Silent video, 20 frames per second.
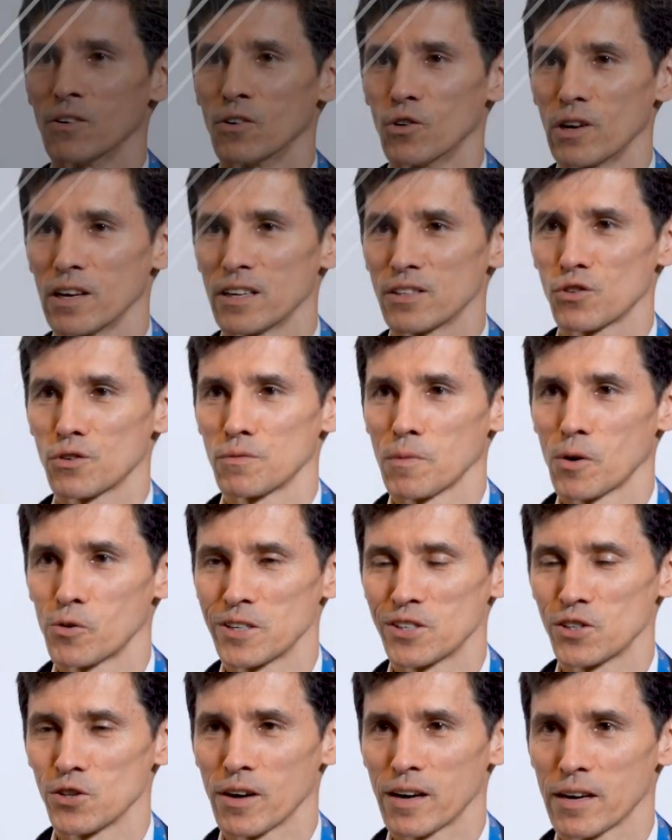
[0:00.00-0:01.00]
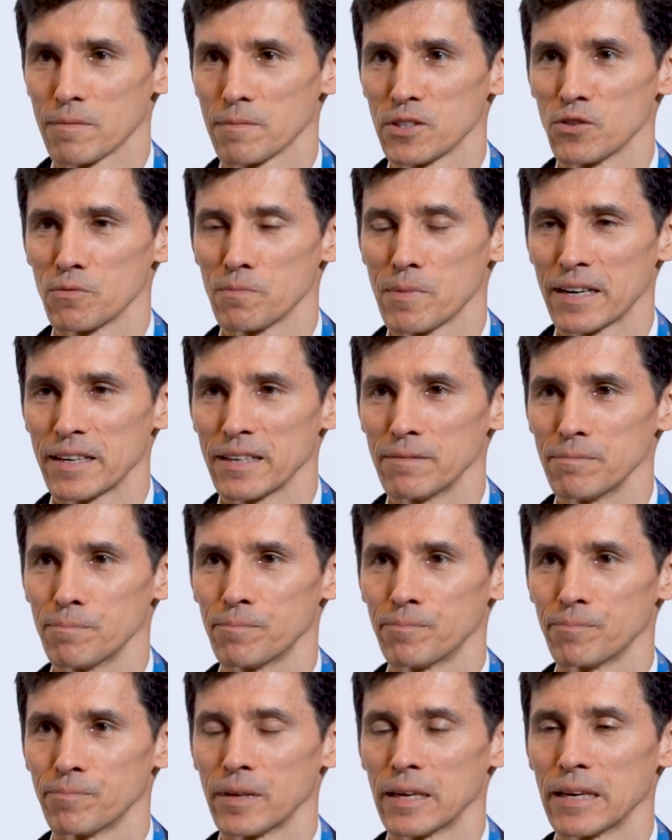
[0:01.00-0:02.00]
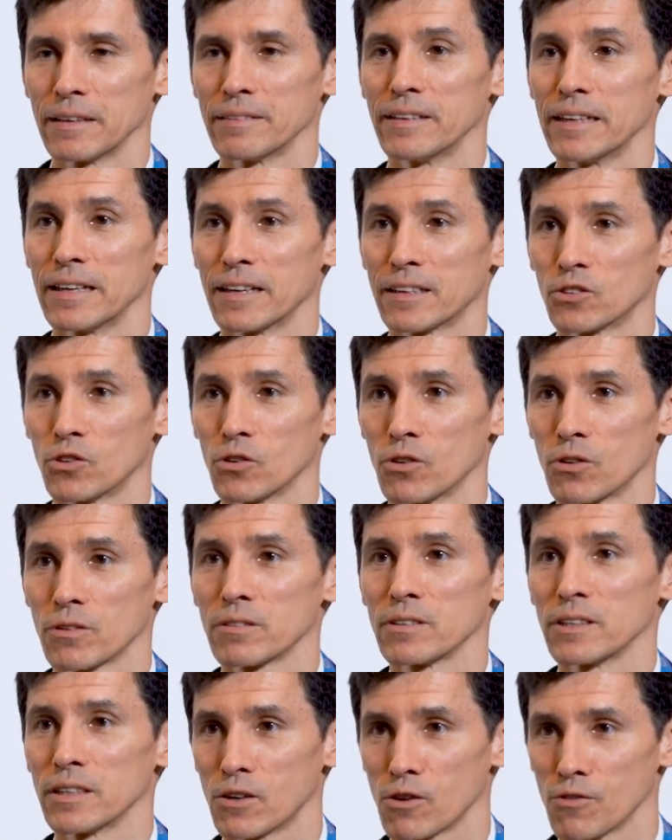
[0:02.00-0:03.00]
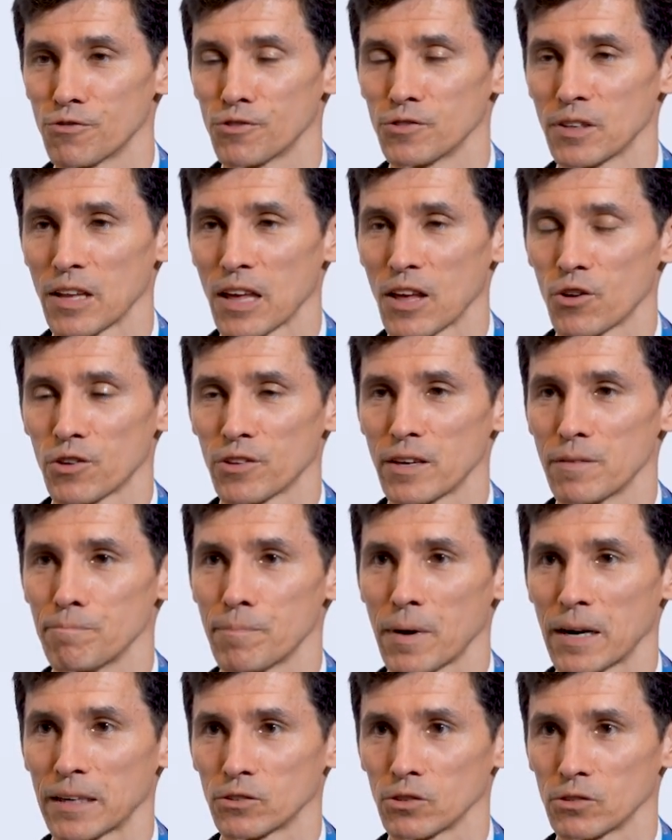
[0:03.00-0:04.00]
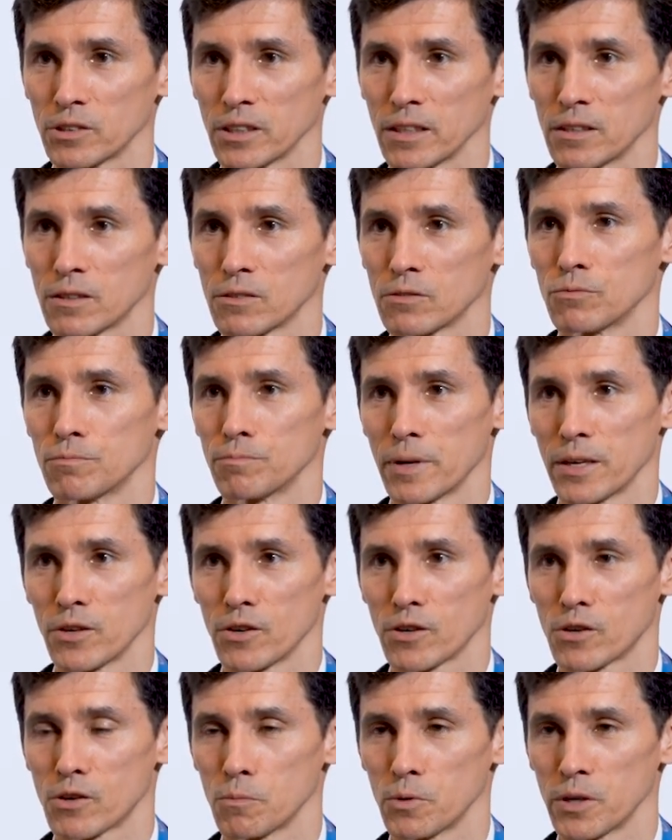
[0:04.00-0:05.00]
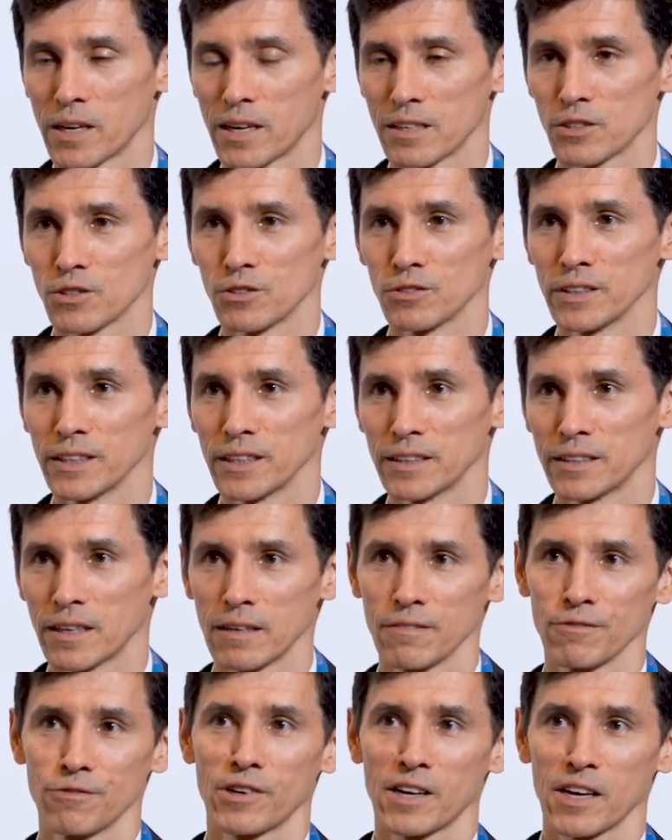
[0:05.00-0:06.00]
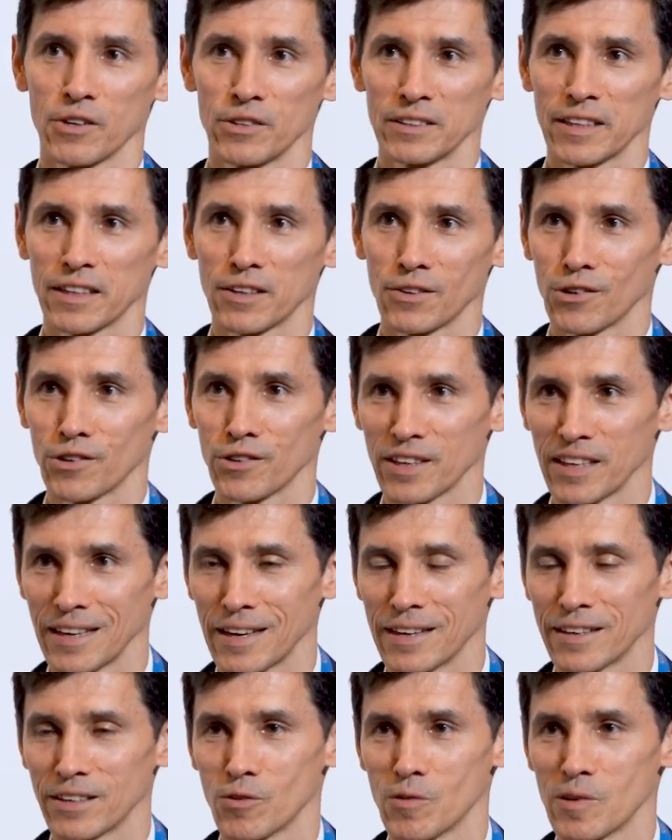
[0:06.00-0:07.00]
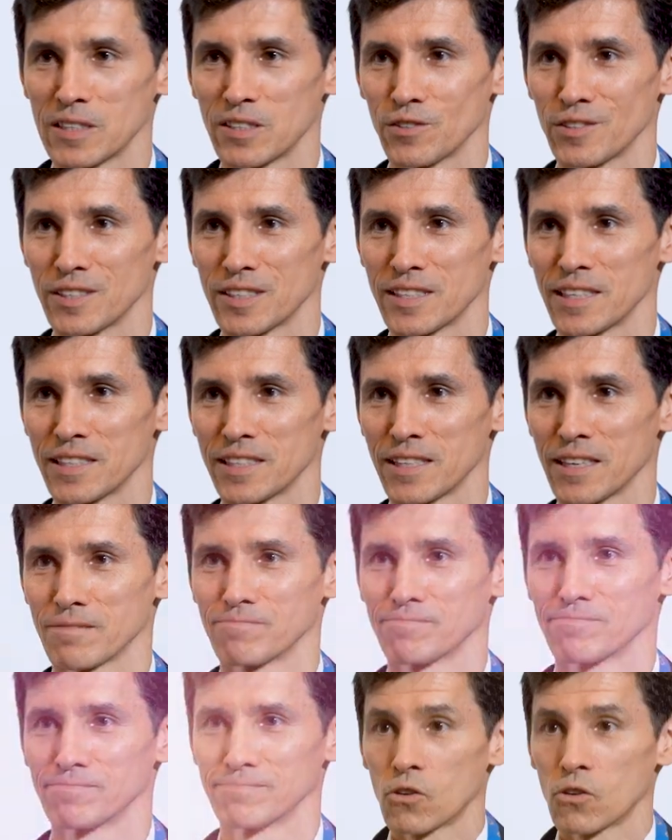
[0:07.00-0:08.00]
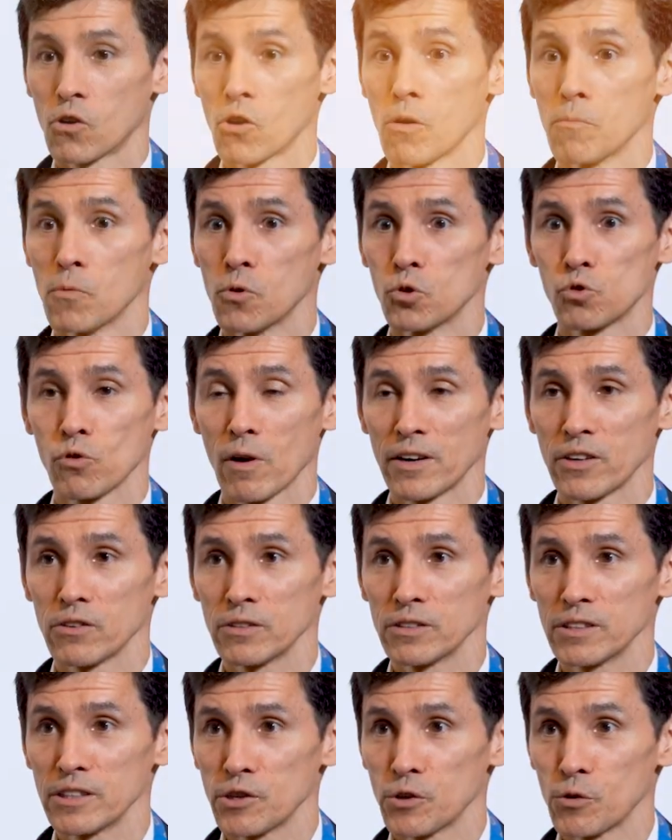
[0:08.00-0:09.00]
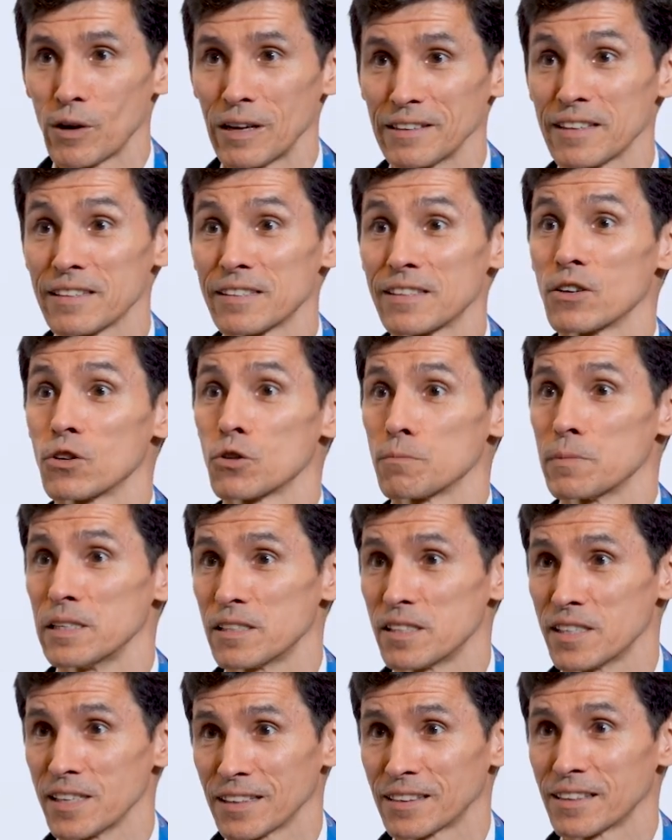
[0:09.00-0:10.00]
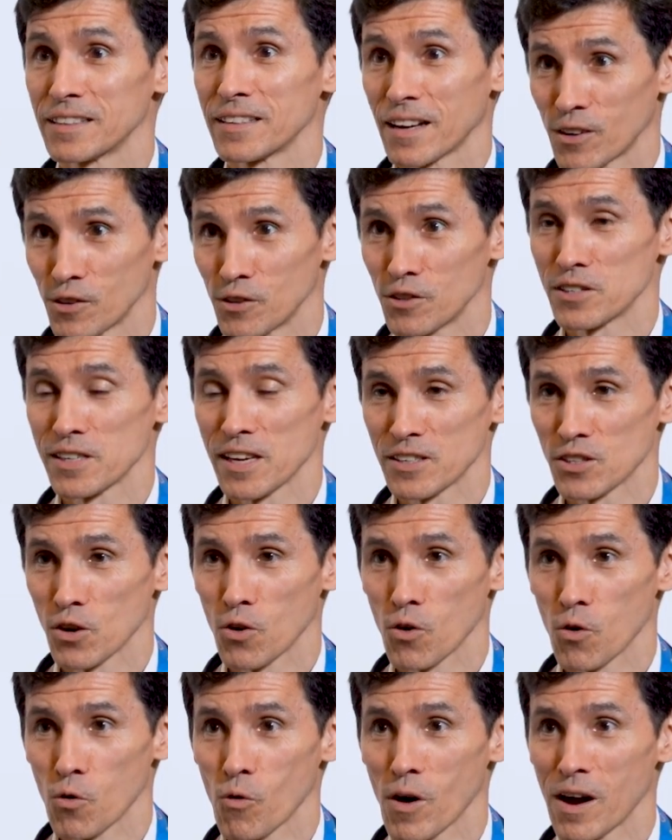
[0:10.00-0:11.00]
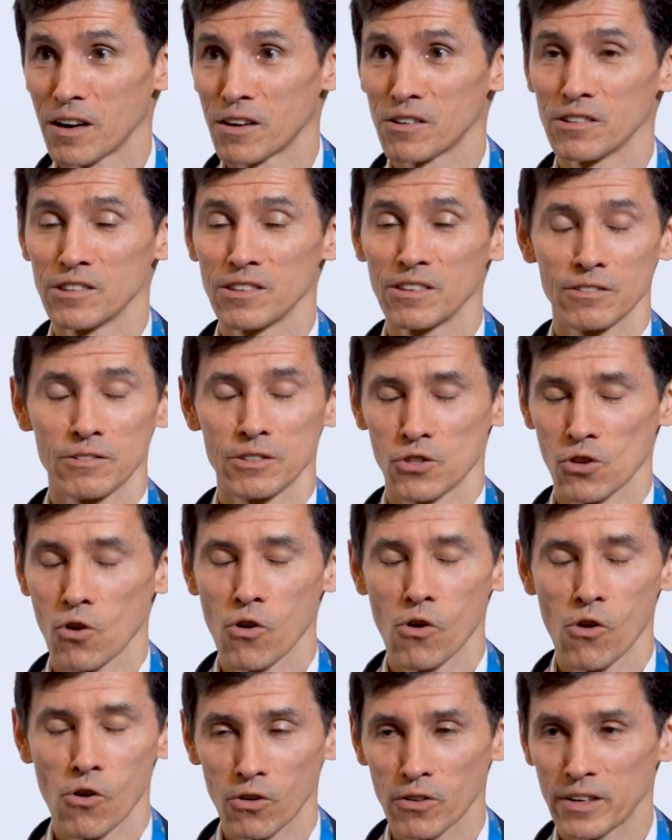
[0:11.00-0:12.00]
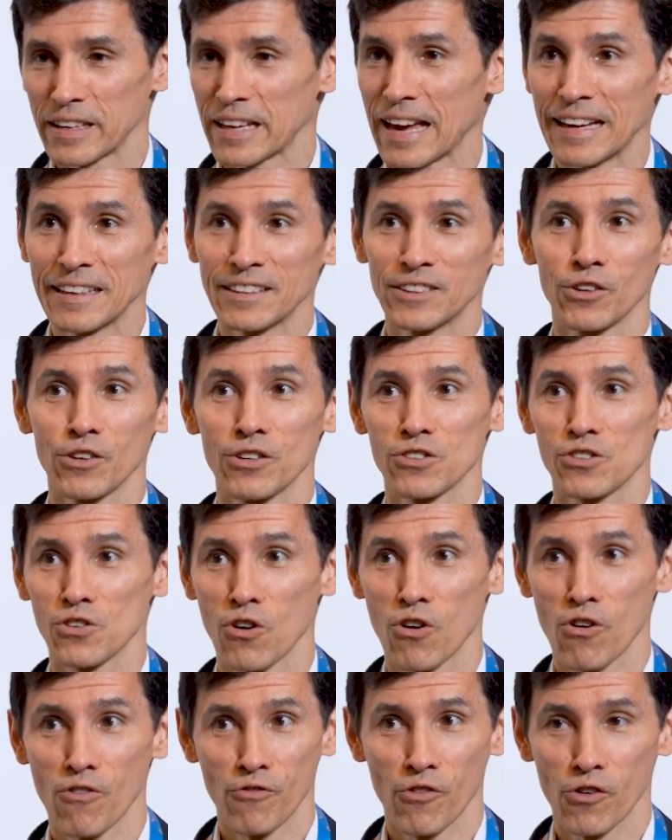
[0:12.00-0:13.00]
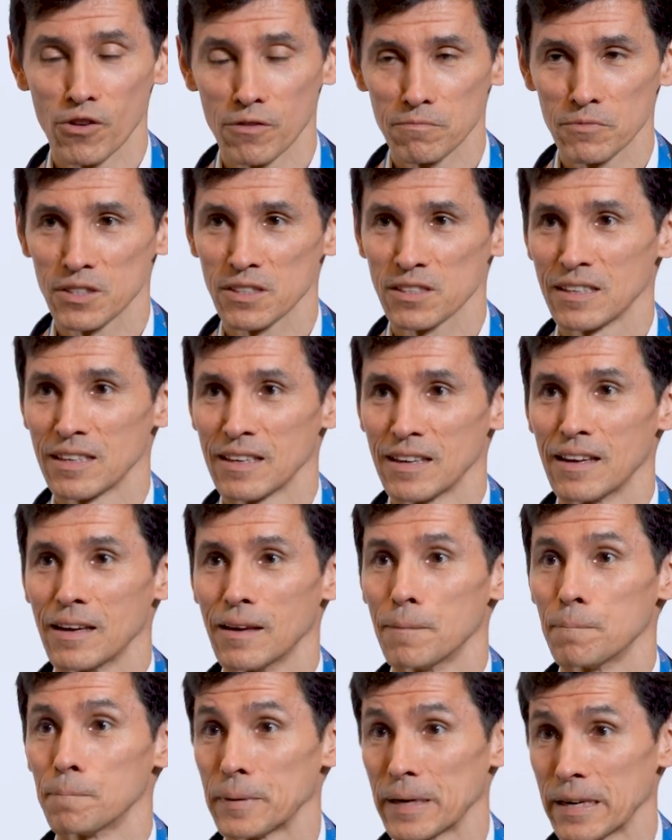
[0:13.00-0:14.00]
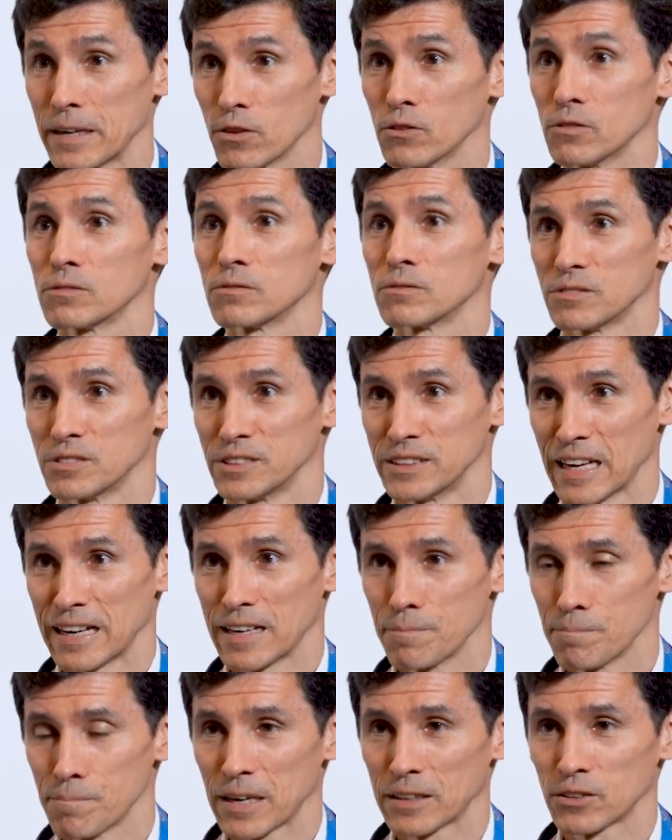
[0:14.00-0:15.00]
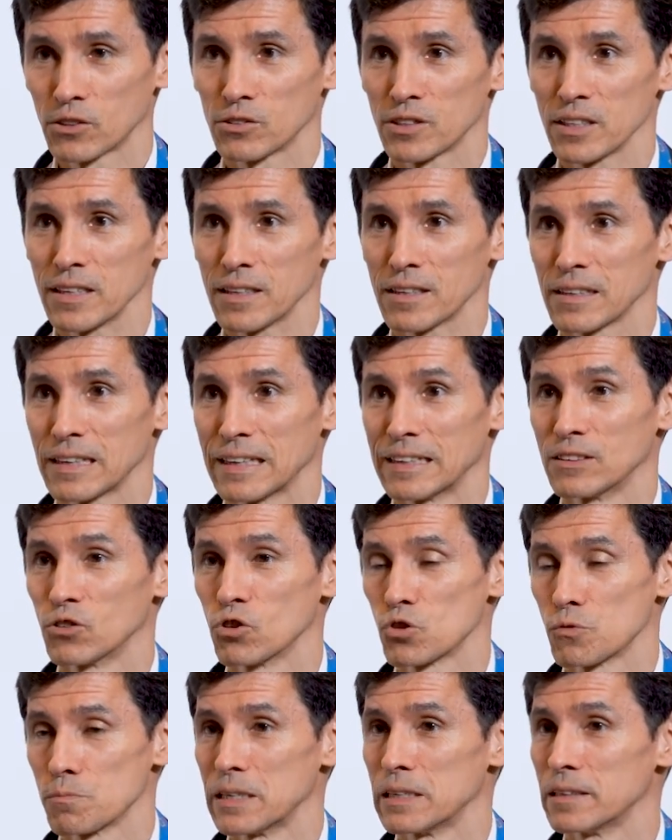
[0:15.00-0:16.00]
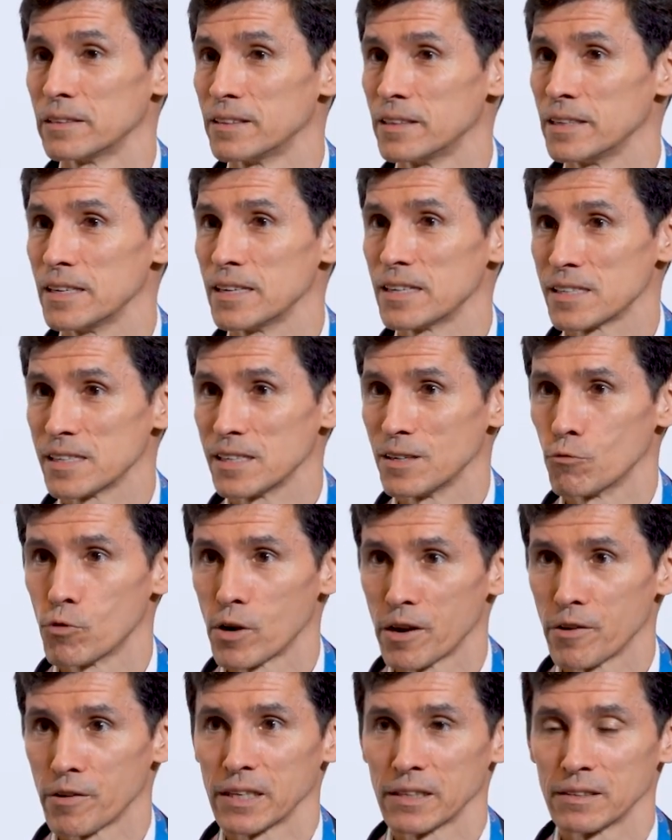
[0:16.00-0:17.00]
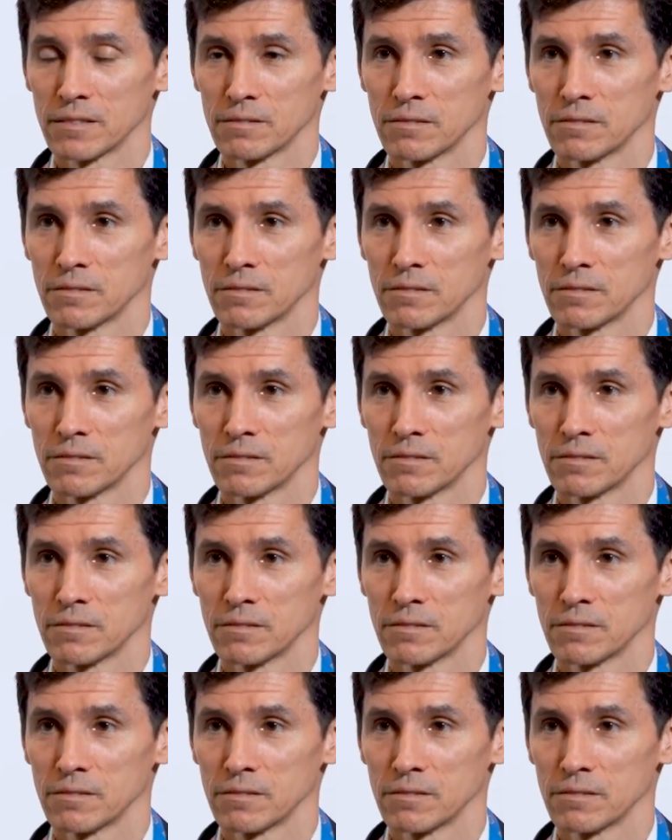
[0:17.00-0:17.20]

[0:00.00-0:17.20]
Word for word: Hola, soy Mauricio Jaramillo Marín, eh, director y cofundador de Impacto TIC, un medio de comunicación digital enfocado en tecnología, innovación y ciencia. Como usuario individual, desde 2007 ya conocía Soho OneCon, Soho Creator, Soho Forms, pero ya en Impacto TIC en 2019.